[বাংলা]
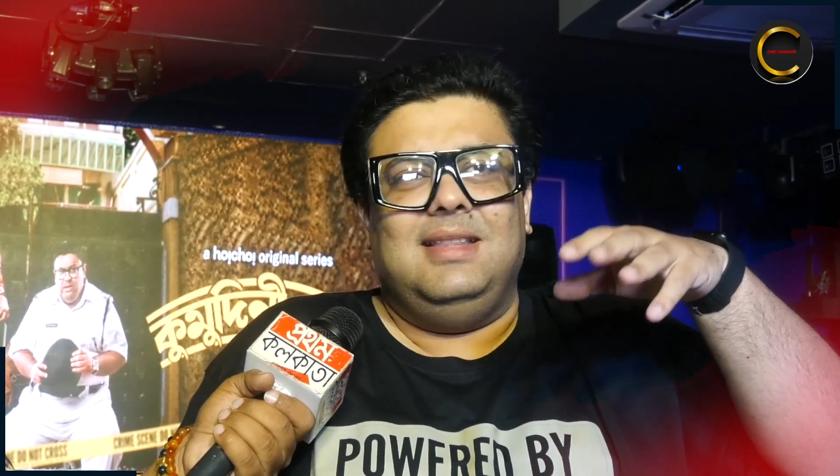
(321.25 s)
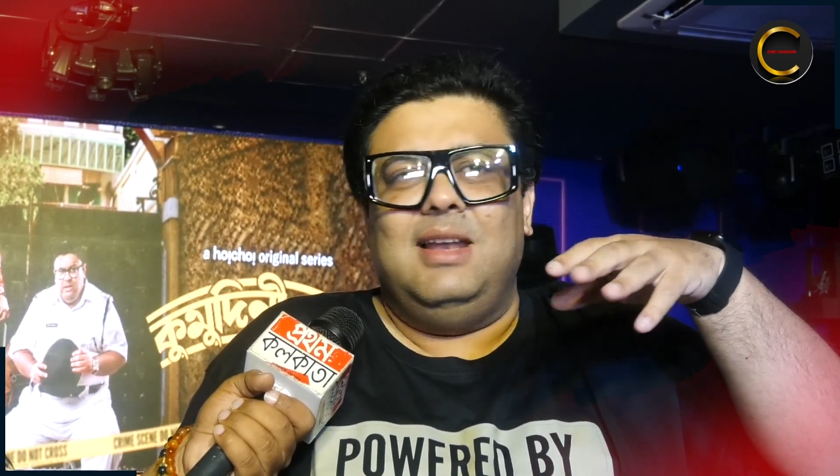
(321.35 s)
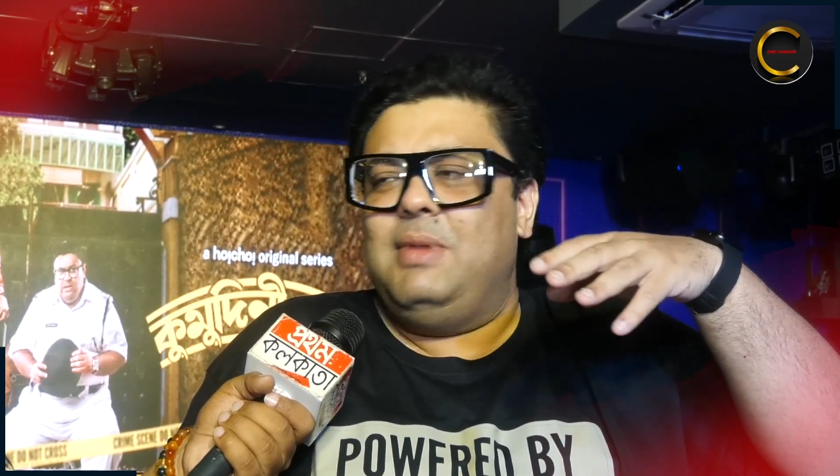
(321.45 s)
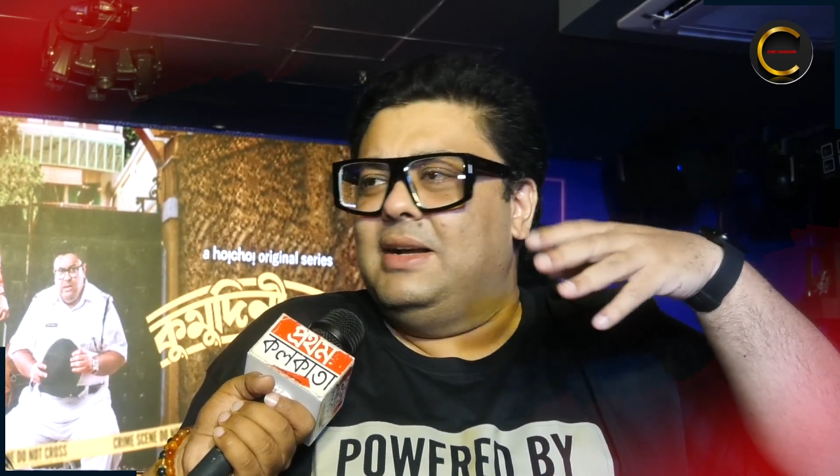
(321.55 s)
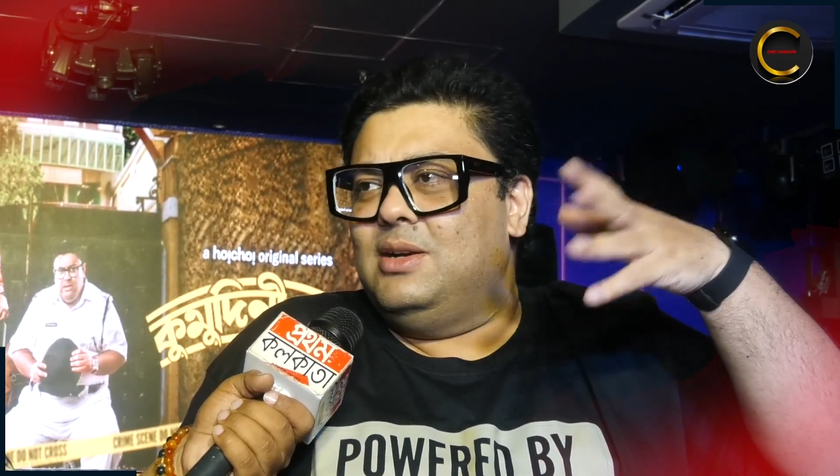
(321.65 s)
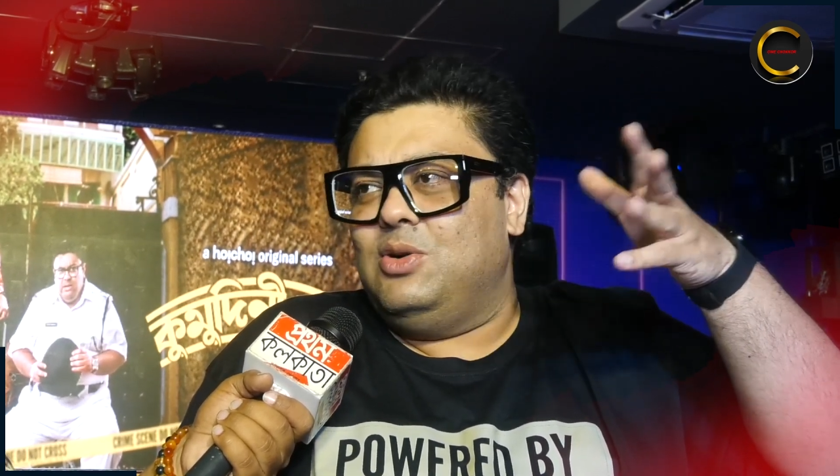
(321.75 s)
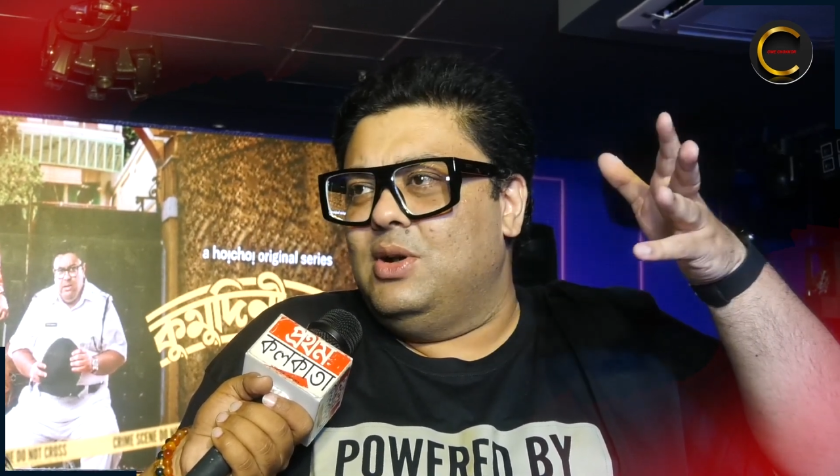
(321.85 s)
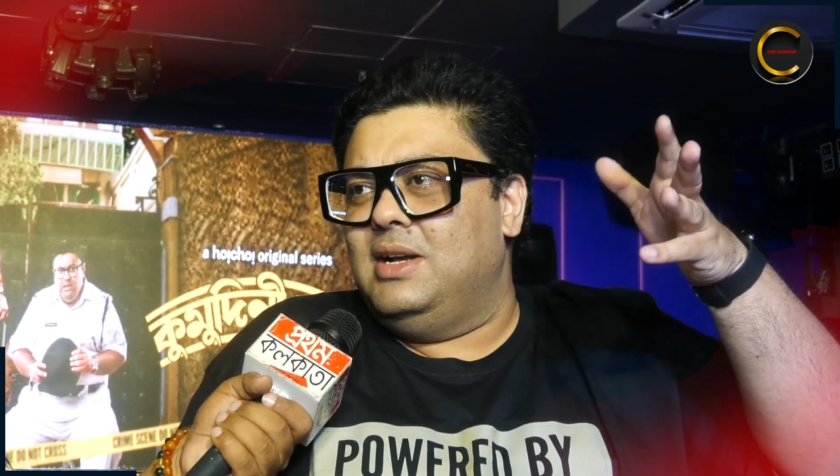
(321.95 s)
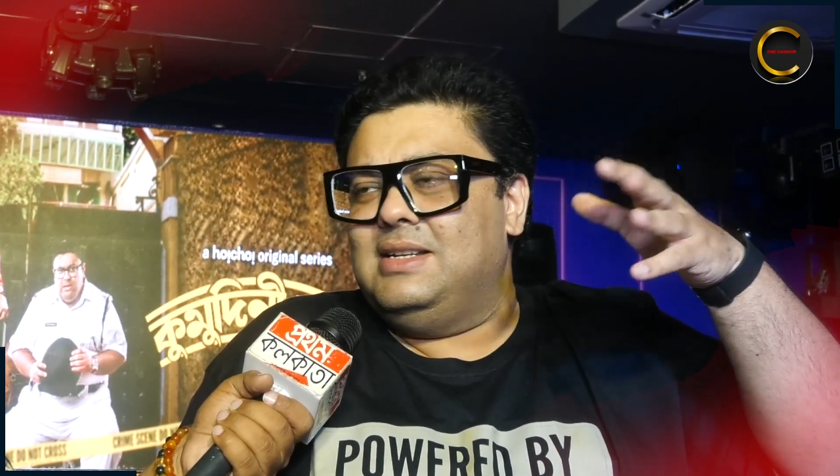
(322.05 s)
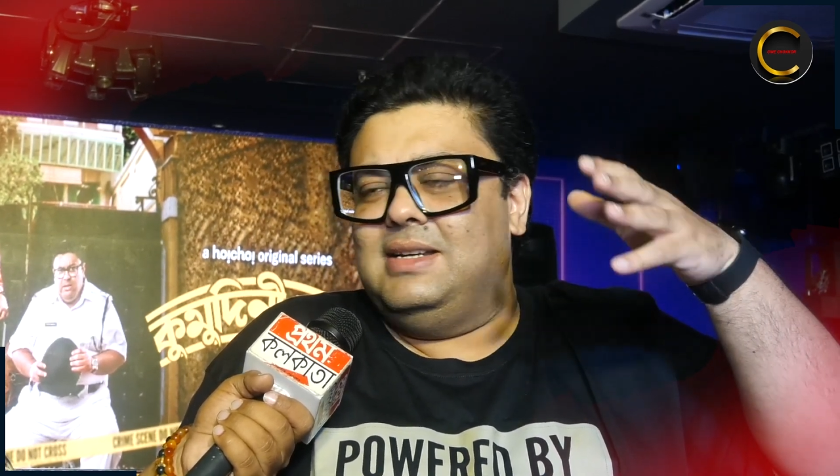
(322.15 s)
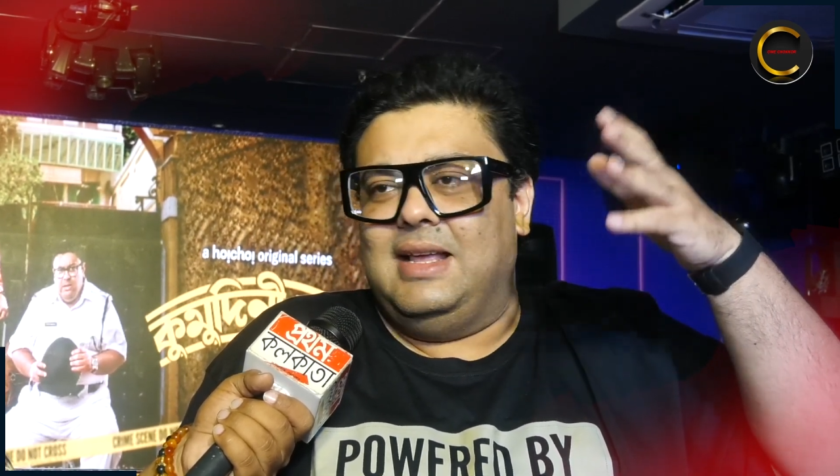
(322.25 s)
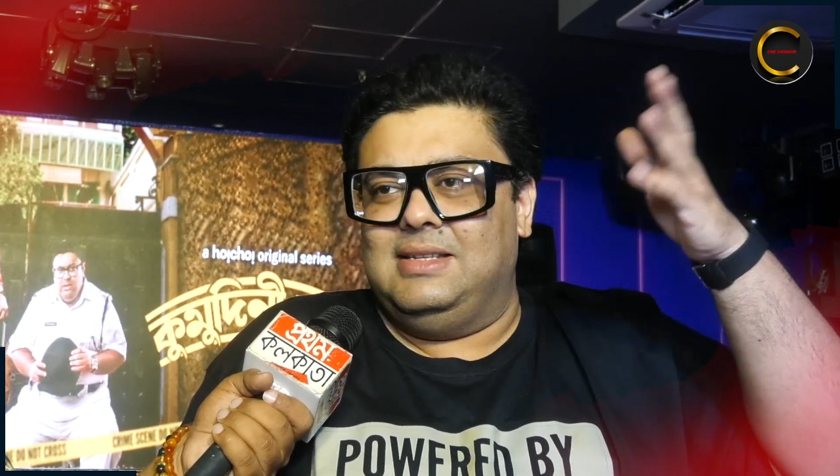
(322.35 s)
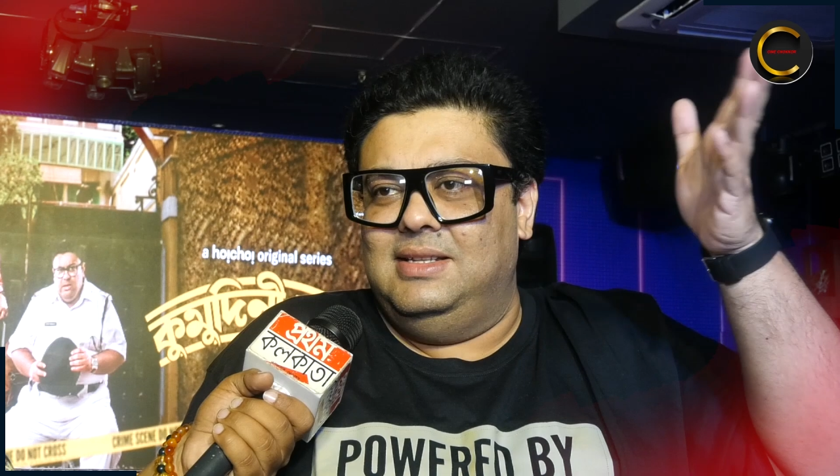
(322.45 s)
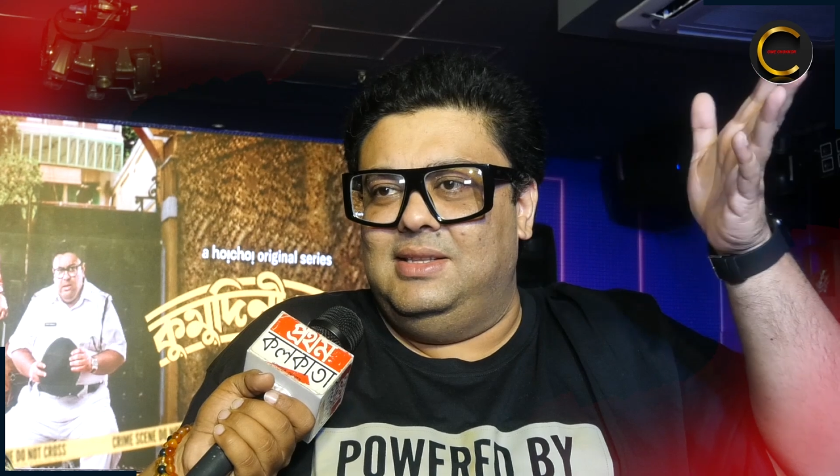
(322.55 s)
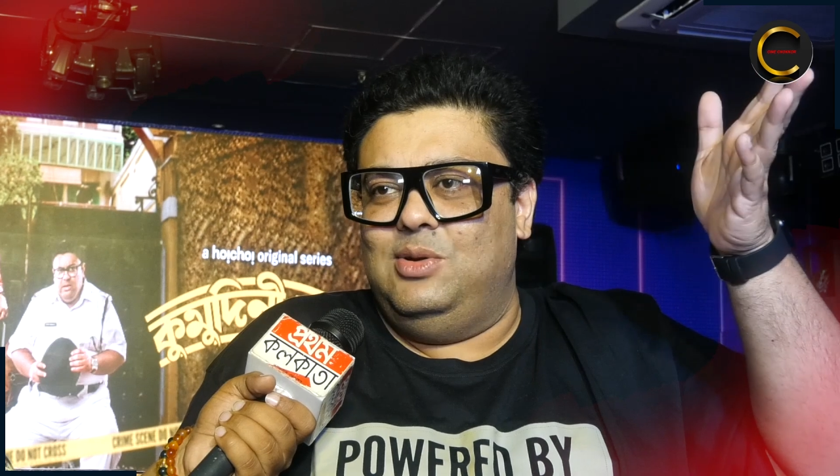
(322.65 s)
তাহলে ম্যাটার করে না সে
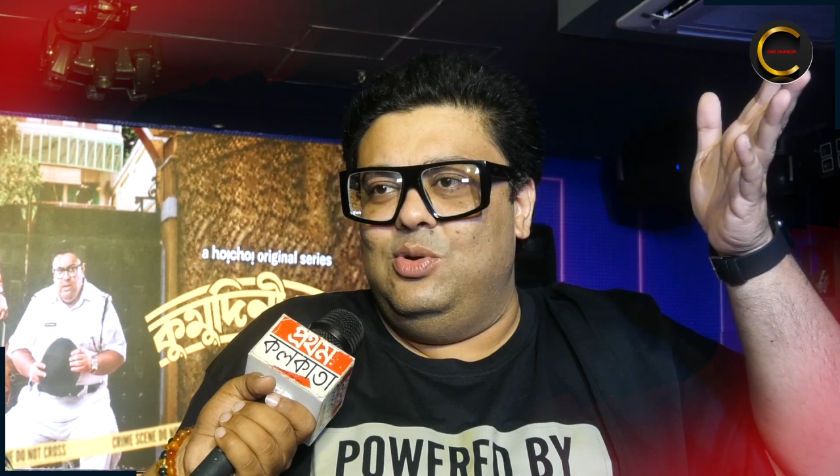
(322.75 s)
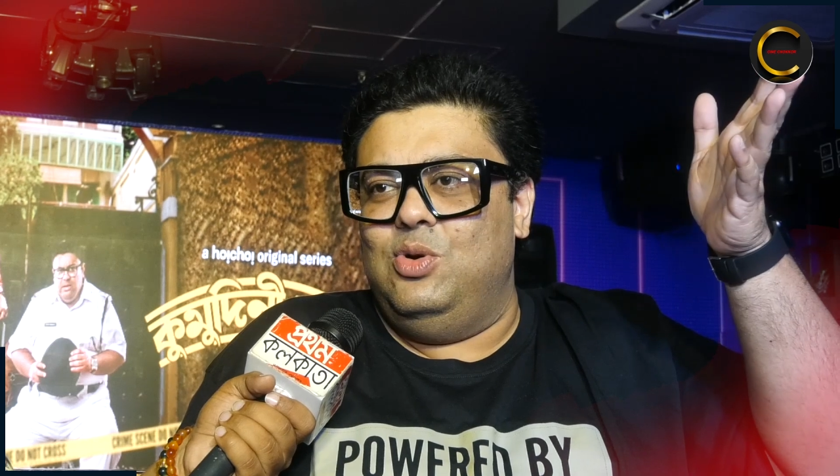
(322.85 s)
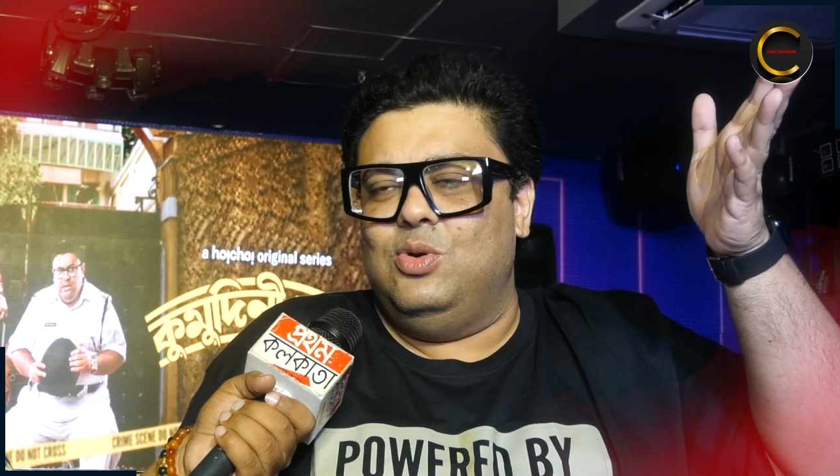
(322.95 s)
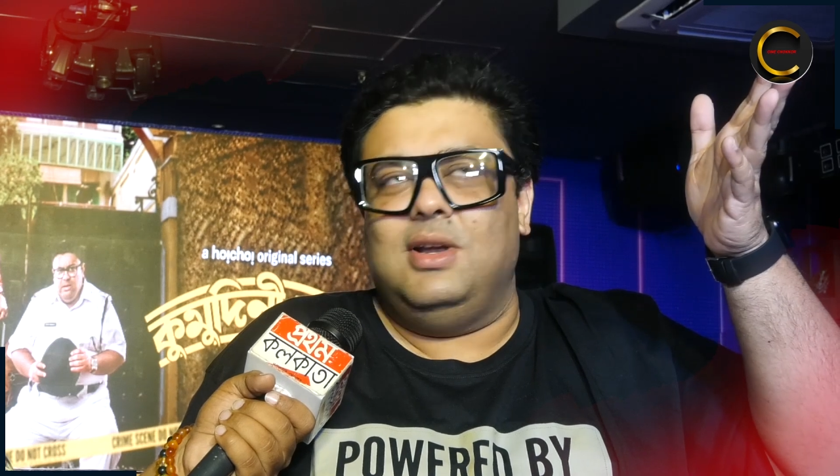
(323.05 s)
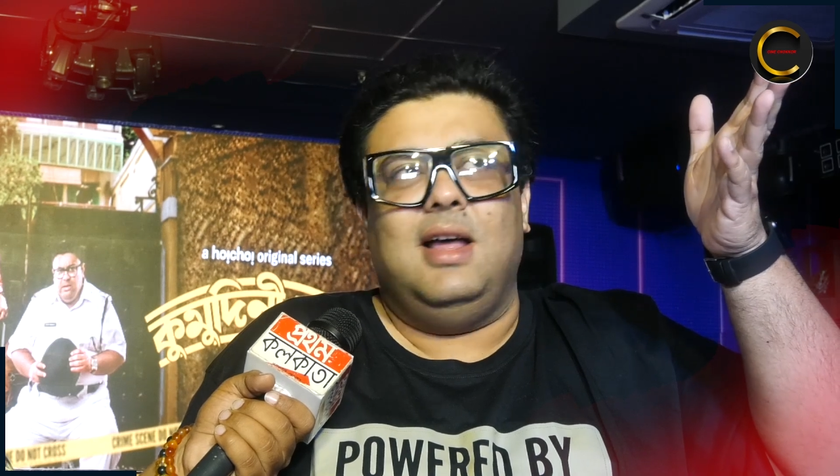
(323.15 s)
রাজনীতির লোক